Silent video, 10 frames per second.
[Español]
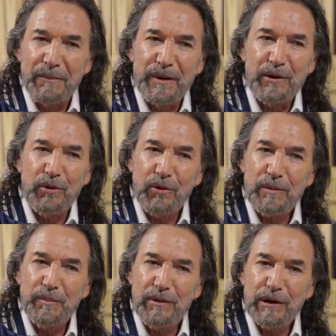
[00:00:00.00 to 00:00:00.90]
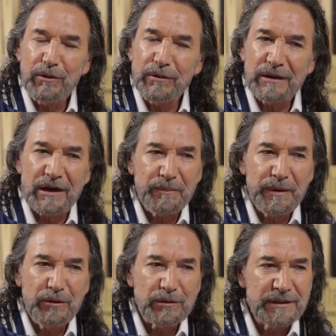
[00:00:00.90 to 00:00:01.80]
pero no, el público, te
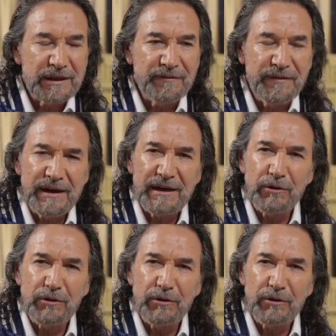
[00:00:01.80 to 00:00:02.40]
repito, sigue fiel.